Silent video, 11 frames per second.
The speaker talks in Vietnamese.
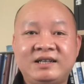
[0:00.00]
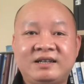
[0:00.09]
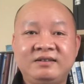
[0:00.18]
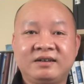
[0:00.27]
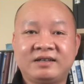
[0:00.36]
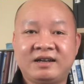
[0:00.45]
ra
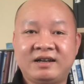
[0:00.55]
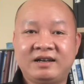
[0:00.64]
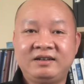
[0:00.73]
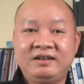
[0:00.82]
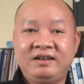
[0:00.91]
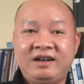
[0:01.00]
được rằng là
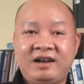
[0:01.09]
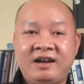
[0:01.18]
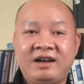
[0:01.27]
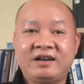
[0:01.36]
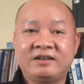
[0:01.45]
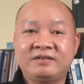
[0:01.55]

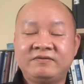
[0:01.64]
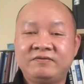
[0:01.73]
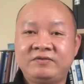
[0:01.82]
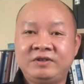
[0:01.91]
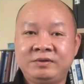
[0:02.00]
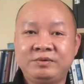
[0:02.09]
à
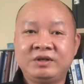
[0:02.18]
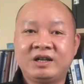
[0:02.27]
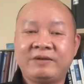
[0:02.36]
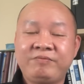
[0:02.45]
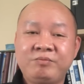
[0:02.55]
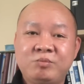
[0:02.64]
ví dụ như
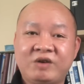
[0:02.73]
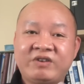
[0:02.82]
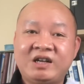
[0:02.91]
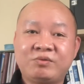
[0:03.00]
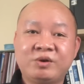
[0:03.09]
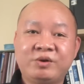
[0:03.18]
là cái
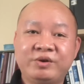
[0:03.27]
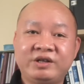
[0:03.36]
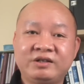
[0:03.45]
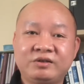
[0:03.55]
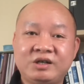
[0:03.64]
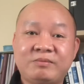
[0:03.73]
vấn đề quốc hội
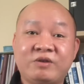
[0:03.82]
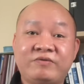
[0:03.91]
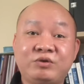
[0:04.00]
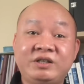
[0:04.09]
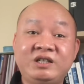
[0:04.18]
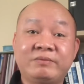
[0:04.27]
tôi để bỏ
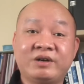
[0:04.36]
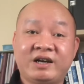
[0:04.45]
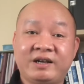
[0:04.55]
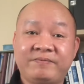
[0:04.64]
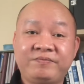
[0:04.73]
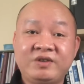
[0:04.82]
phiếu tín nhiệm chẳng
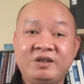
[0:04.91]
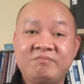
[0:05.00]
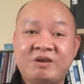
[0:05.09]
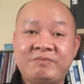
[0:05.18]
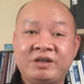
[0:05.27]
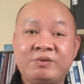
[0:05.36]
hạn
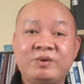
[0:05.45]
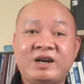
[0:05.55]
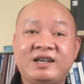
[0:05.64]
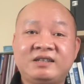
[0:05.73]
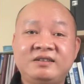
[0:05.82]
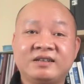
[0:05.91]
mà mình công
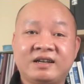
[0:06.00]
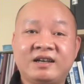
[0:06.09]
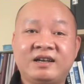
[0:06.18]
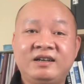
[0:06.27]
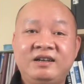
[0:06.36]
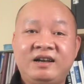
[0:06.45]
khai ra được rằng
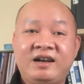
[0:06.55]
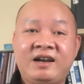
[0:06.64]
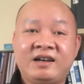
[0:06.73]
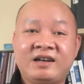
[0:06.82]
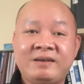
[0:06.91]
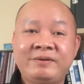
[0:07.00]
là
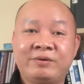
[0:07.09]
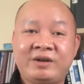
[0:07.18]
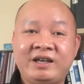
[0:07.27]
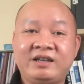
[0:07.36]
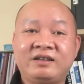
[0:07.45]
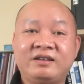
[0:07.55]
à đại biểu
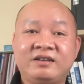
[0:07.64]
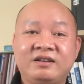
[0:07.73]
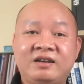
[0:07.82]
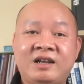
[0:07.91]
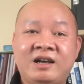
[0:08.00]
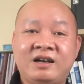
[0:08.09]
này
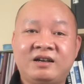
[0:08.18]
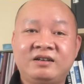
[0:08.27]
là